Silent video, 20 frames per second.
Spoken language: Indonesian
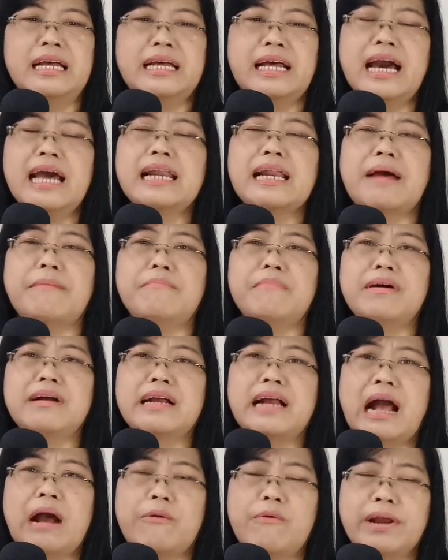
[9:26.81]
Garam
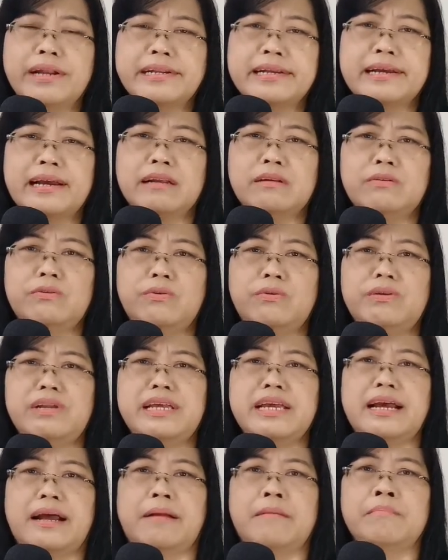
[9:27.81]
mengawetkan
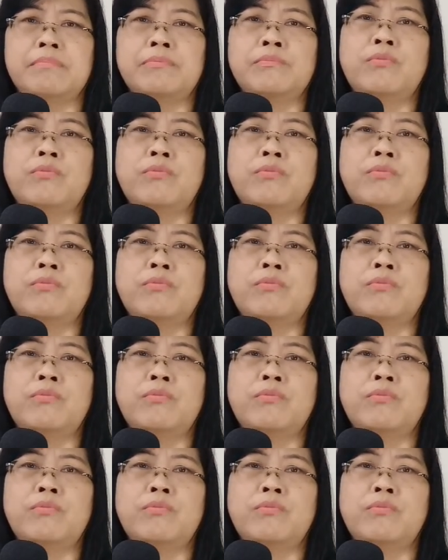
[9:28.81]
dunia